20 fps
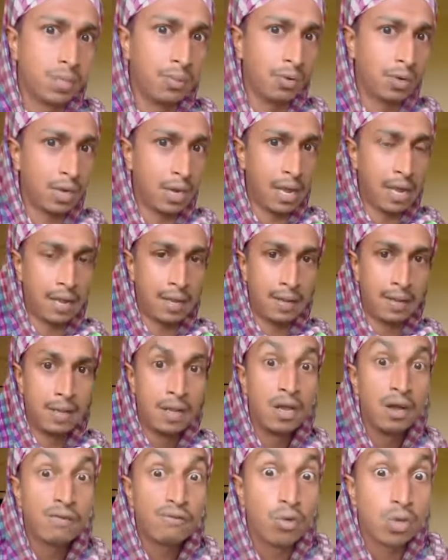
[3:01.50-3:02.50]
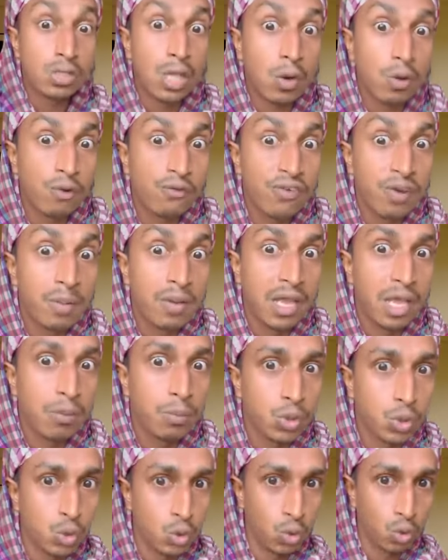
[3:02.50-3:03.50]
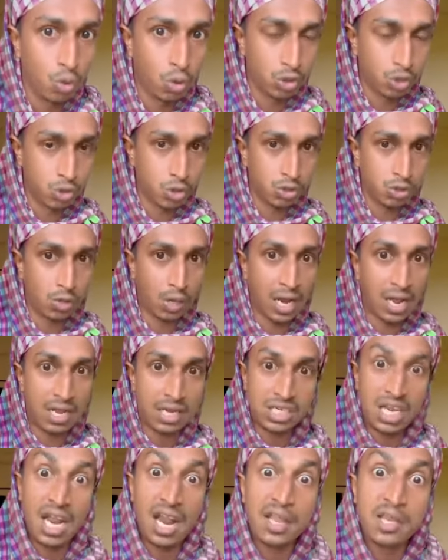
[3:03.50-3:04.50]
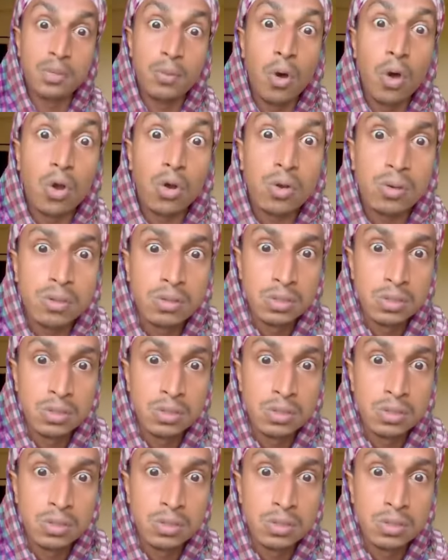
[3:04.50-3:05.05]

জীবনটা প্রতারক প্রেমিকের মতো শুরু করছস তোরা সারা জীবন